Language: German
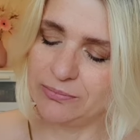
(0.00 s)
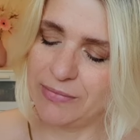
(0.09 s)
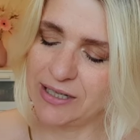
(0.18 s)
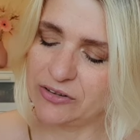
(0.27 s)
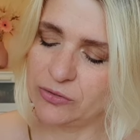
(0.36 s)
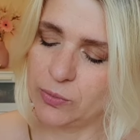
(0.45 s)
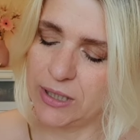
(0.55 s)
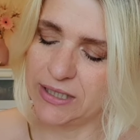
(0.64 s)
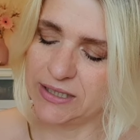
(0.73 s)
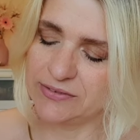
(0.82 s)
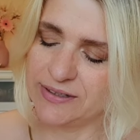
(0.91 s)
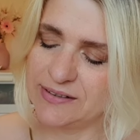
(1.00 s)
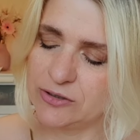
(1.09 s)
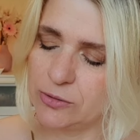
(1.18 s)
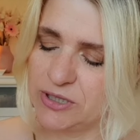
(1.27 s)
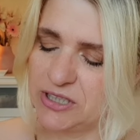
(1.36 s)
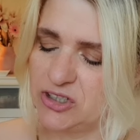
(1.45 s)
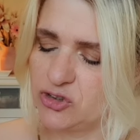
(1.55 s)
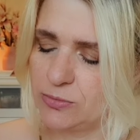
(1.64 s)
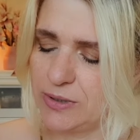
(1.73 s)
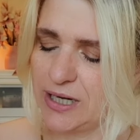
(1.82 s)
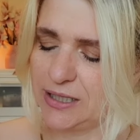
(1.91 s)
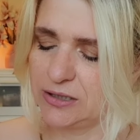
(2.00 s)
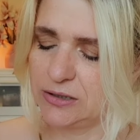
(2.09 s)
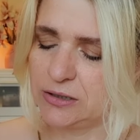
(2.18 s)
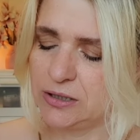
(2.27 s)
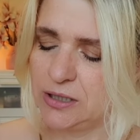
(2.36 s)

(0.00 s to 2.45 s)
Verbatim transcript: Max White. Ich weiß nicht, ob ich die schon mal hatte.